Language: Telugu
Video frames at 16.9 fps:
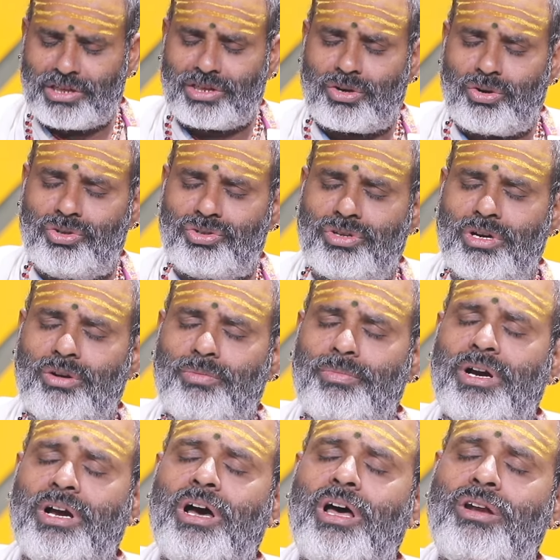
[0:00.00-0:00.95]
త్రయోదశి నాడు
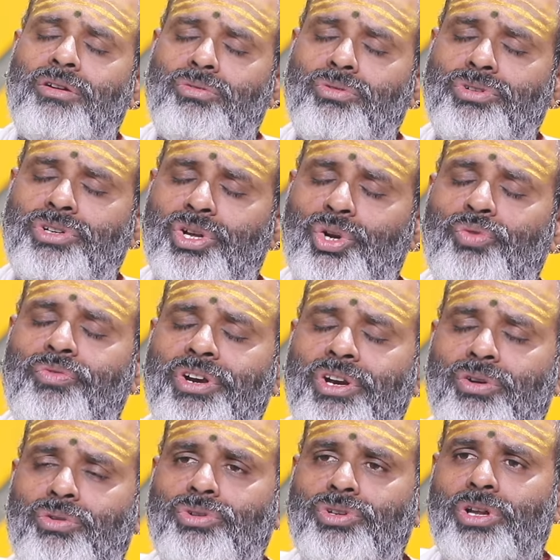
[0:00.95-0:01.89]
బంగారం కొంటేనో
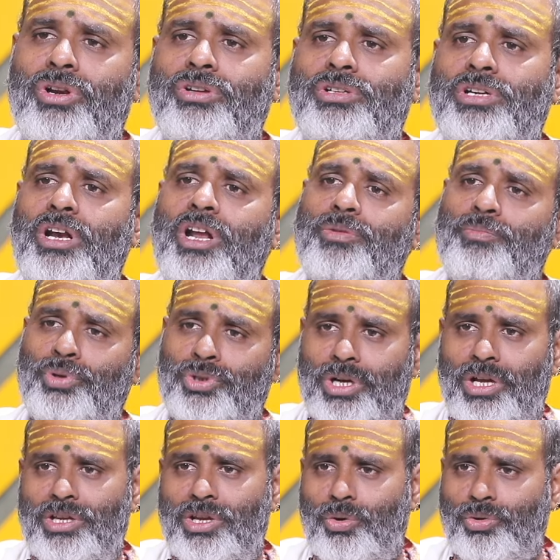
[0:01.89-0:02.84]
వెండి కొంటేనో చాలా
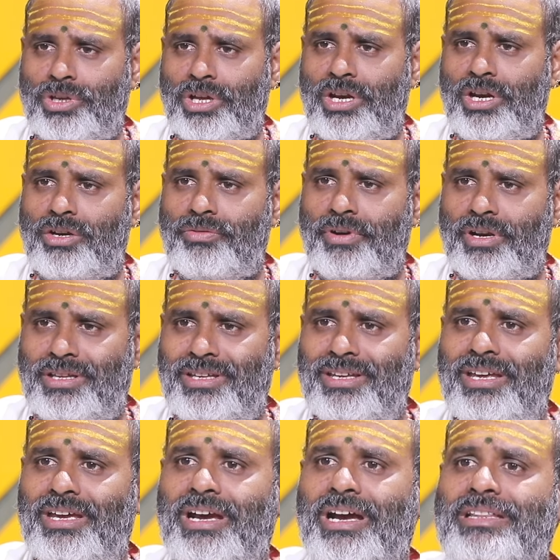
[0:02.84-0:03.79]
అద్భుతాలు జరుగుతాయి
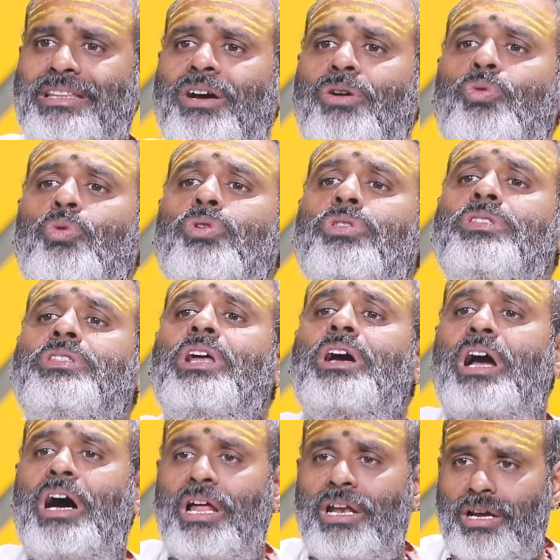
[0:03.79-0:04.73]
అనేటువంటిది గత
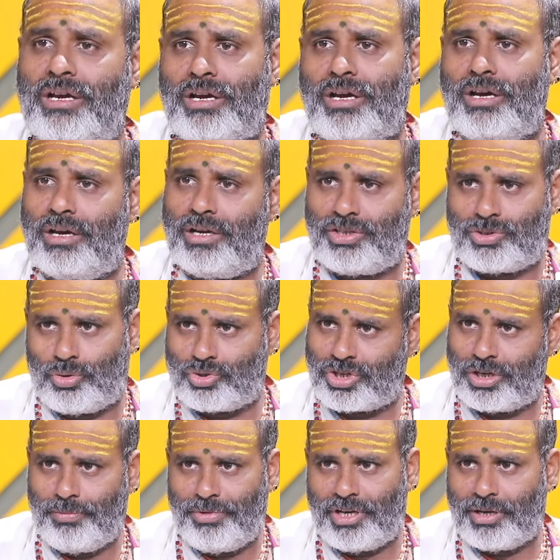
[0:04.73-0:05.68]
కొంతకాలంగా ఈ
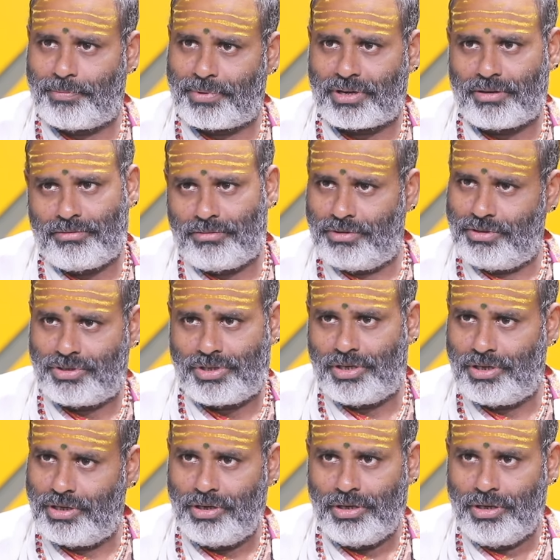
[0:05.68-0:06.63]
సోషల్ మీడియా నుంచి